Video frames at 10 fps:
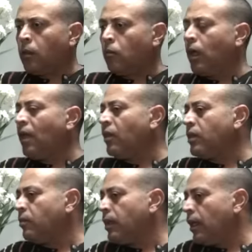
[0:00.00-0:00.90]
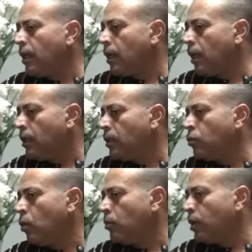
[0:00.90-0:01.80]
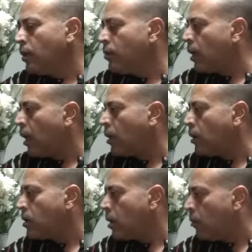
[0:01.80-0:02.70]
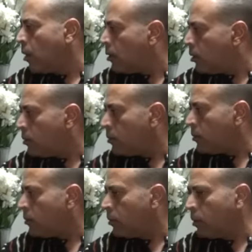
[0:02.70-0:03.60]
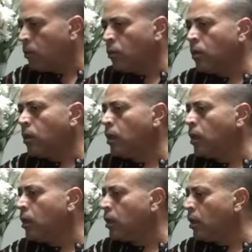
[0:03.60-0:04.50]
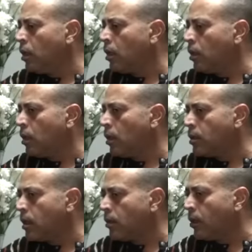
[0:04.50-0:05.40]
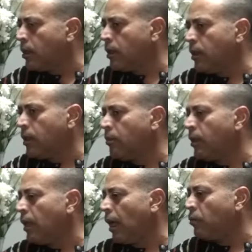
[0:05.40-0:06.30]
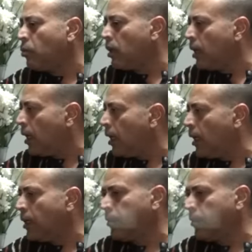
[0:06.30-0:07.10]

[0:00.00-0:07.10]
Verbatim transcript: والله يا فندم هي احنا طول عمرنا بنتعرض لصدمات اه والصدمات دي الحمد لله احنا